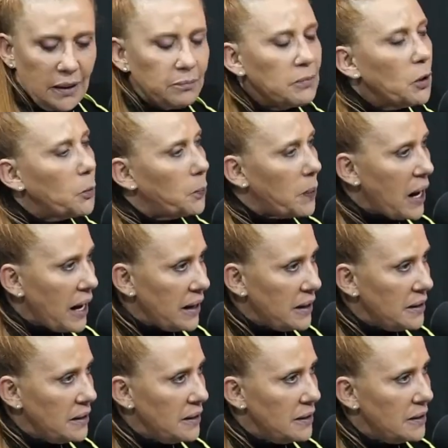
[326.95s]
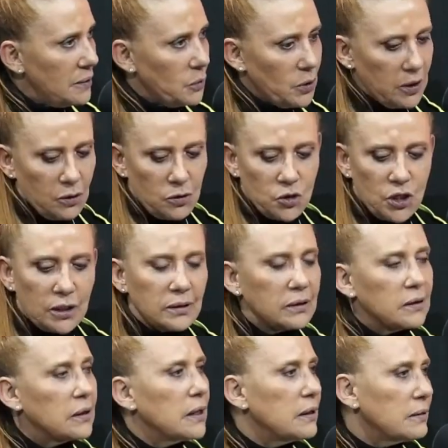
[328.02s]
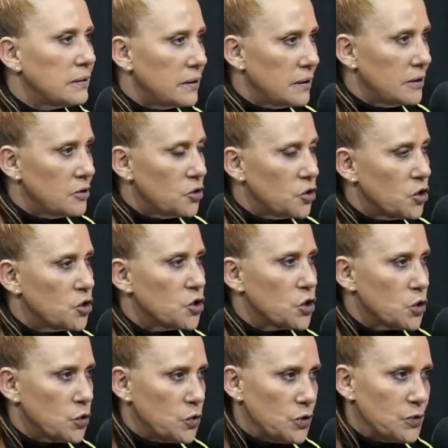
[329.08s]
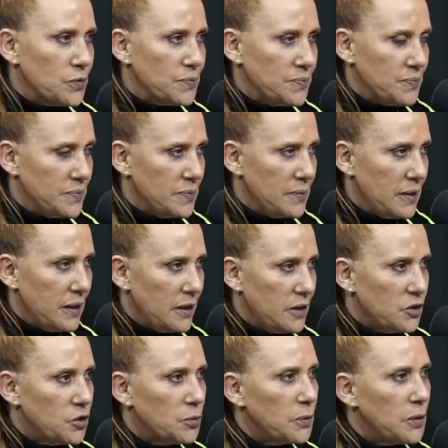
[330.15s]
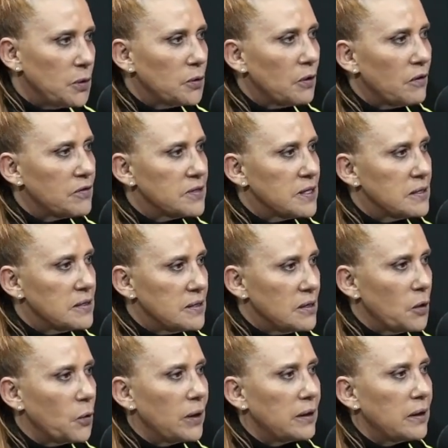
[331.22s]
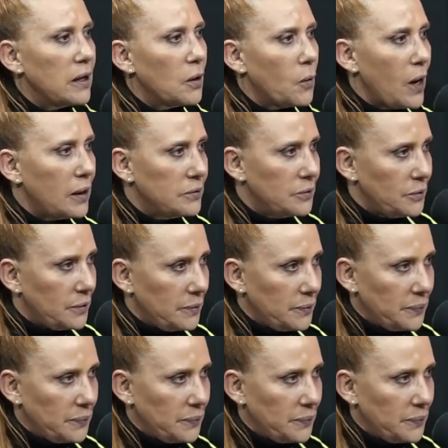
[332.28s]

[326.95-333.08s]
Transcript: Meu pai morreu dia 30 de junho de 1954.